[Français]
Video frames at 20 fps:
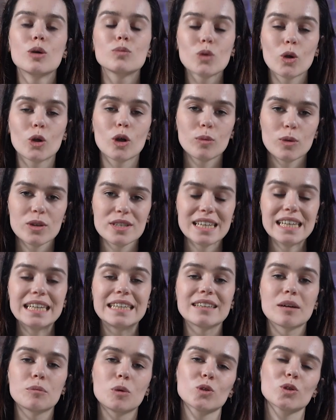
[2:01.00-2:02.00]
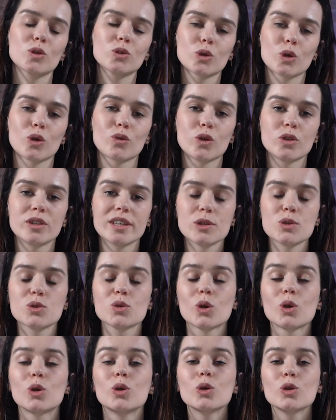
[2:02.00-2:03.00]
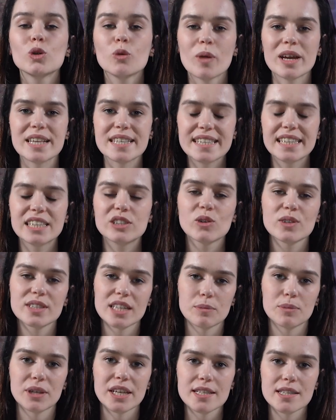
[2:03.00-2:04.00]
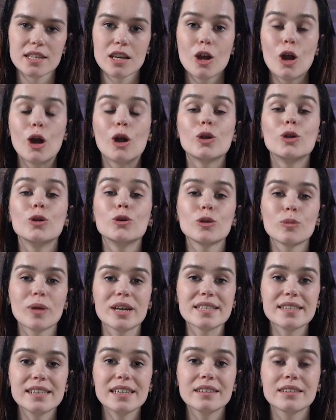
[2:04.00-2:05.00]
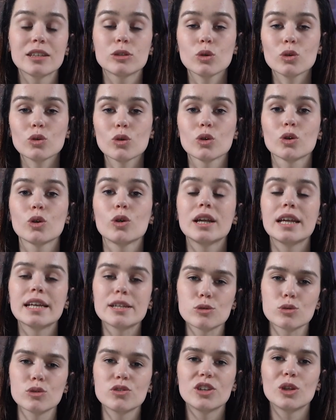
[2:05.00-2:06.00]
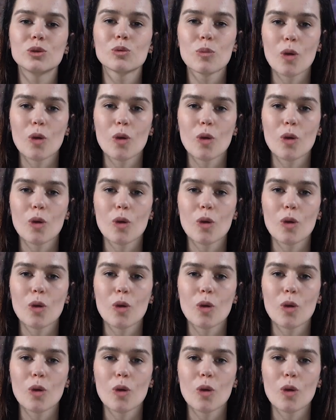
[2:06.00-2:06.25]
Pour commencer, il est important de revenir sur l'onomastique dans cette pièce. L'onomastique n'est autre que l'étude des noms